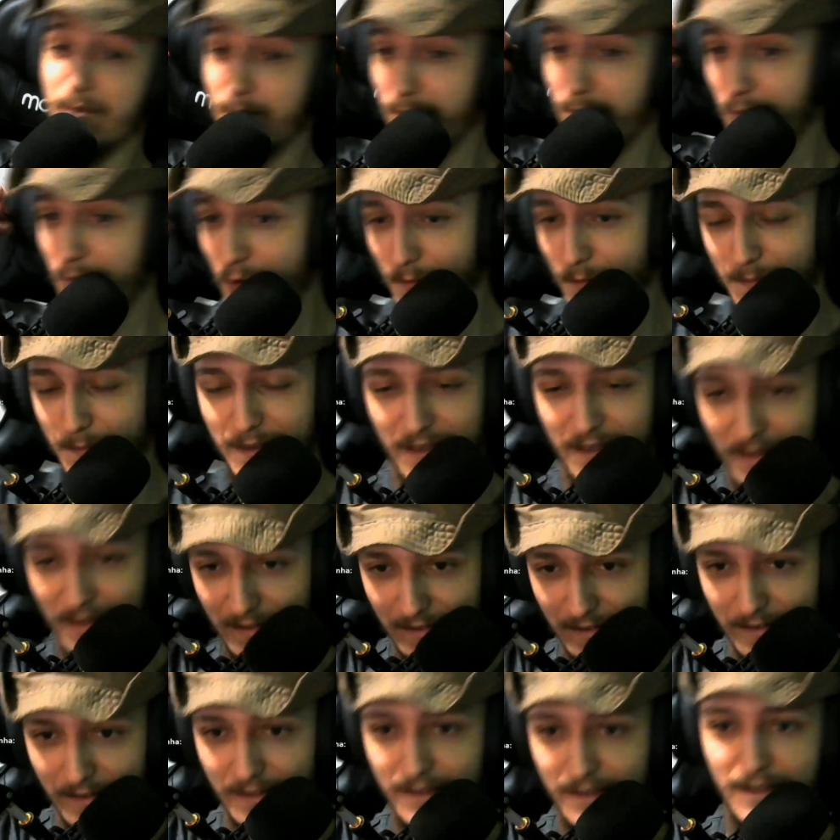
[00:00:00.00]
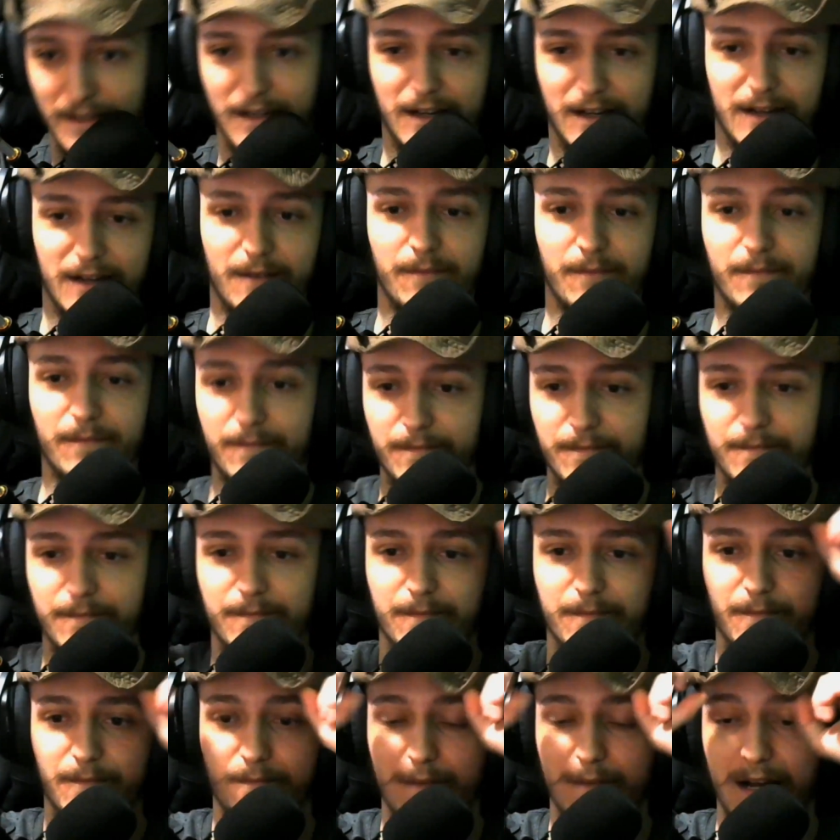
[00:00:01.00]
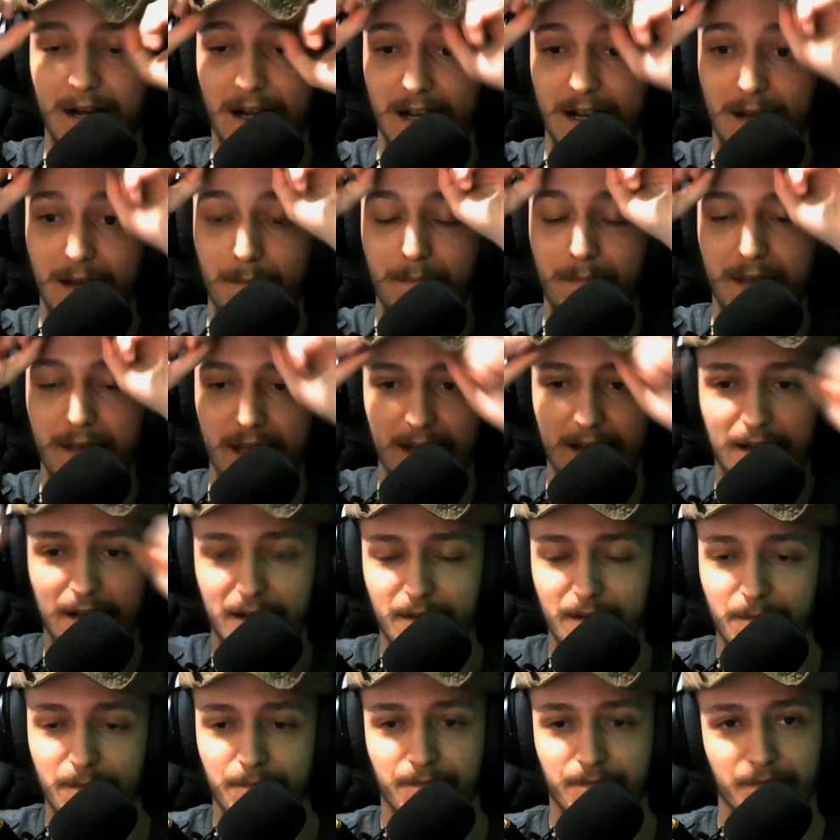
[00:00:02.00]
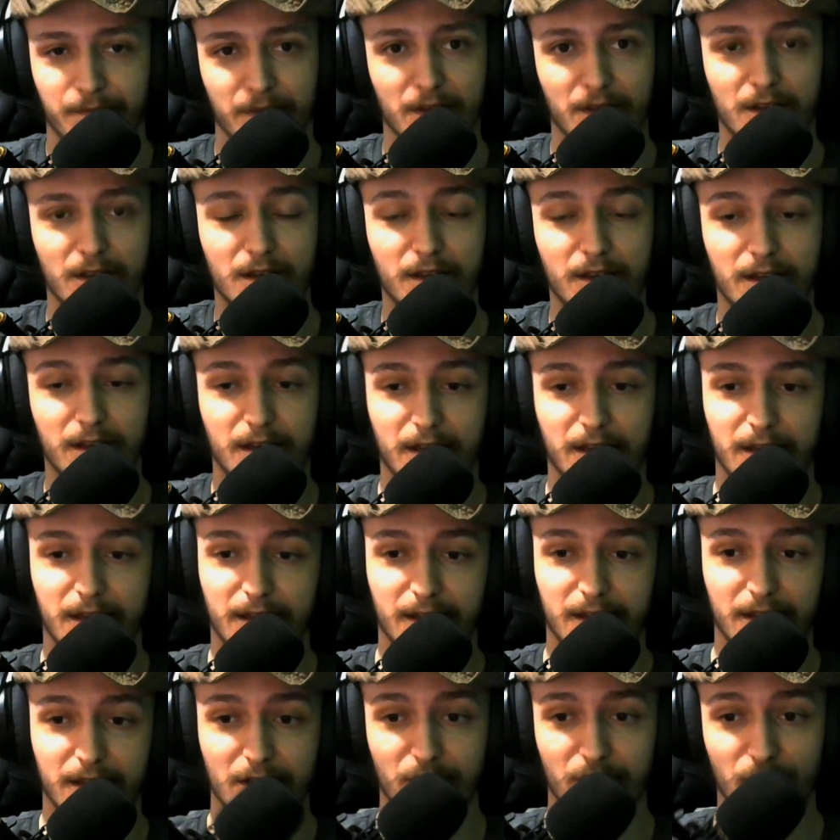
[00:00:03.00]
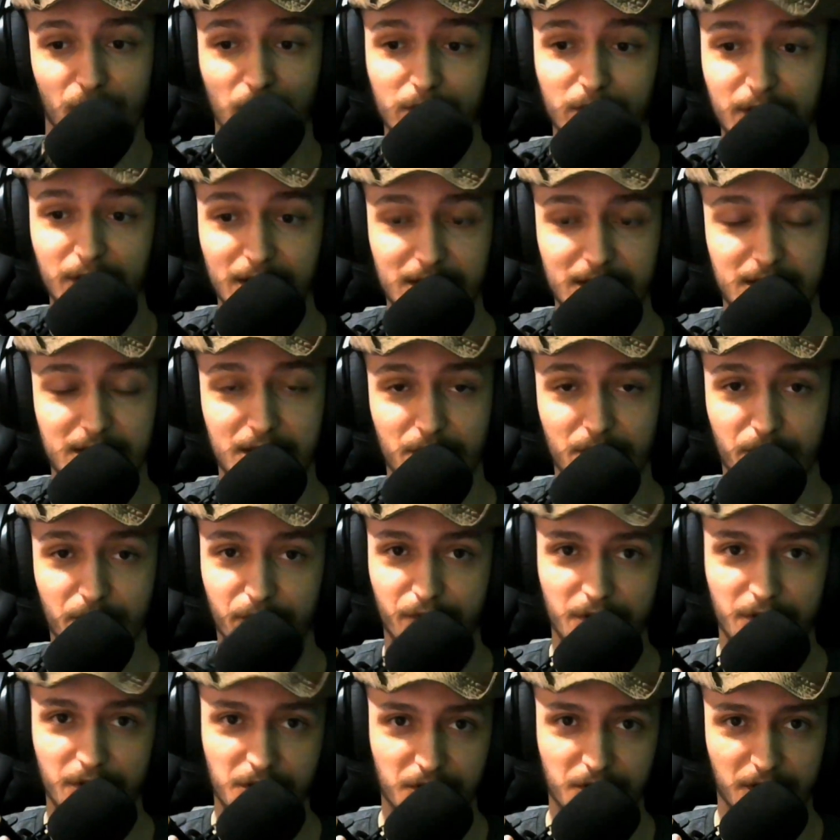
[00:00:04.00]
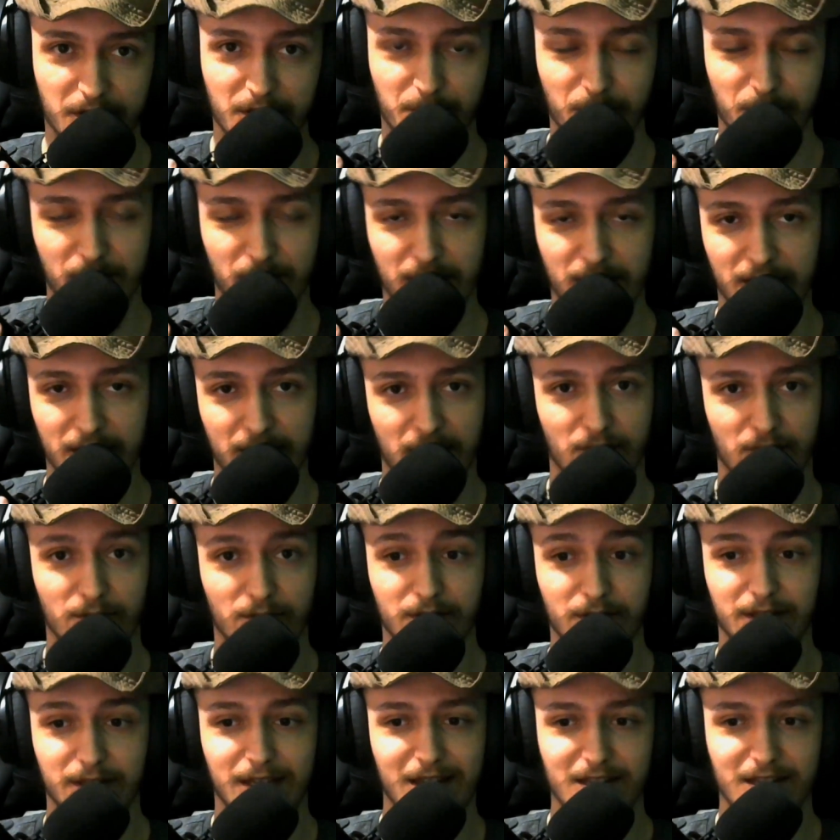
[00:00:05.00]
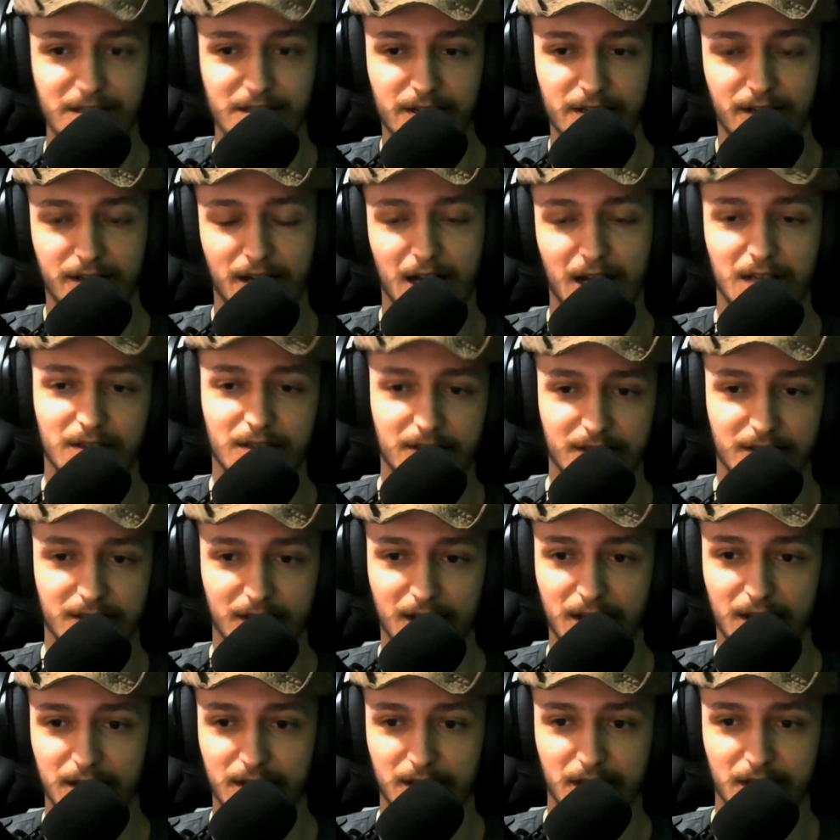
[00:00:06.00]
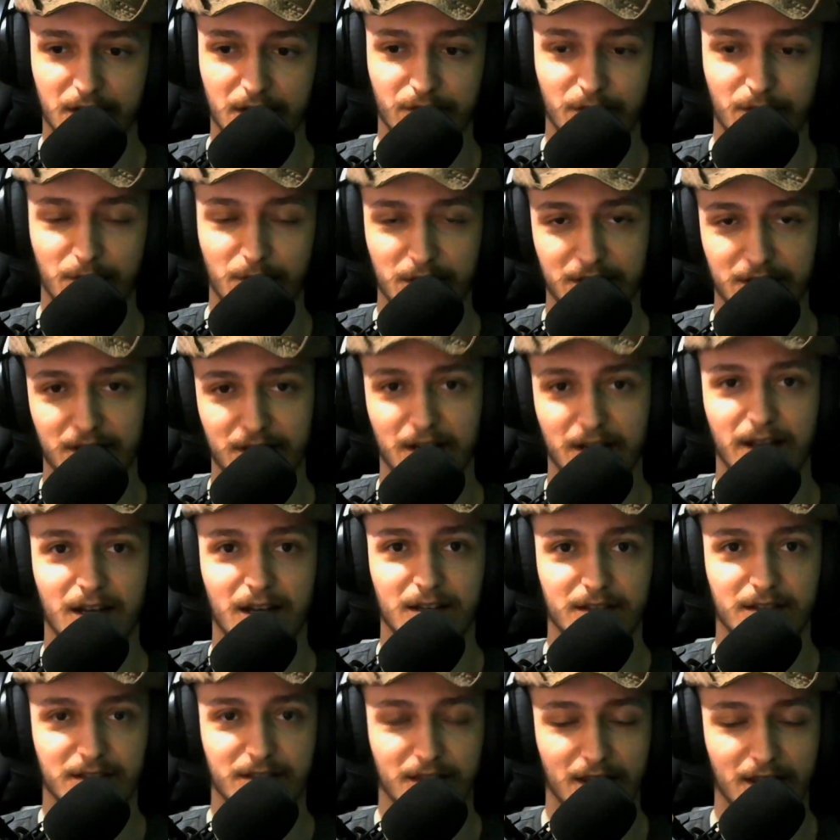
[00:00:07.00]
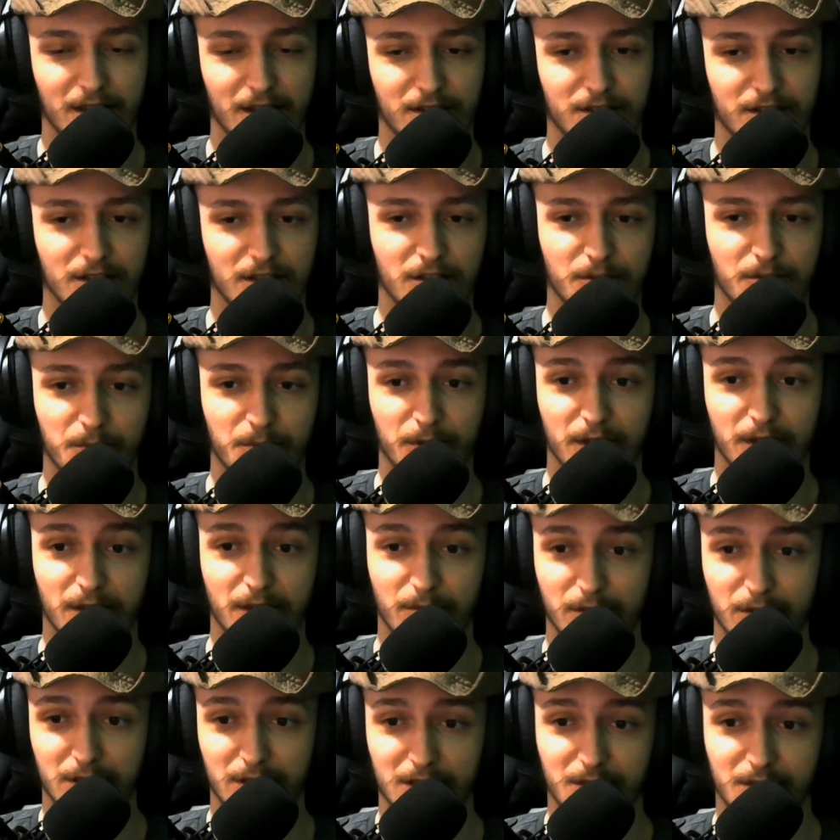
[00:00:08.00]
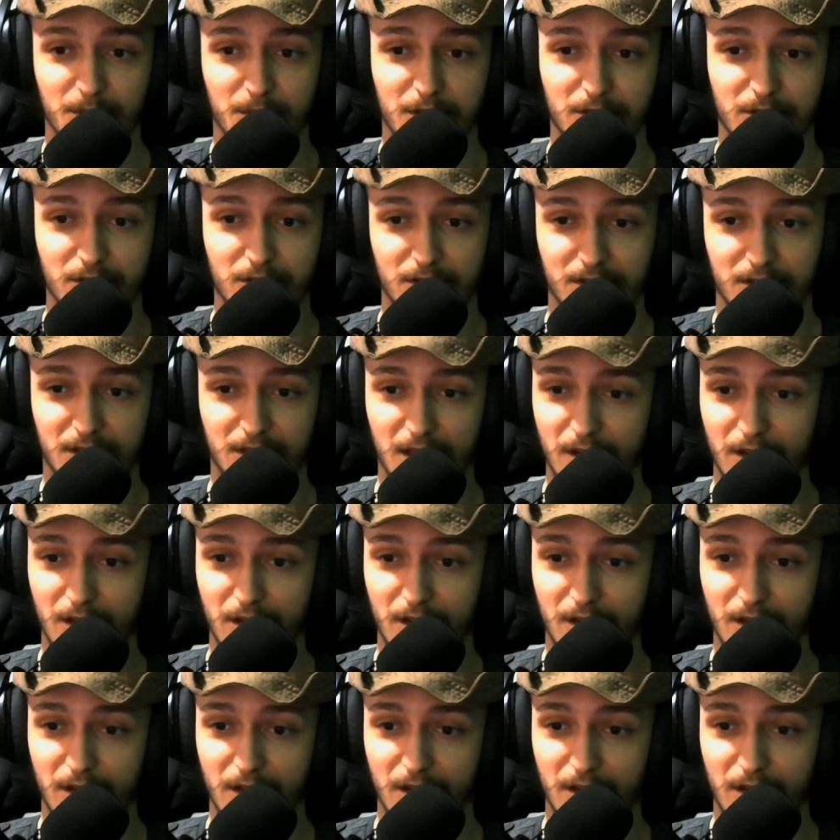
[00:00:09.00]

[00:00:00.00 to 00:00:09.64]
Ubi, da marca Bela. É, eu vou trazer um vídeo aqui para o canal dedicado a essa cadeira, vou mostrar ela certinho, porque muitas pessoas têm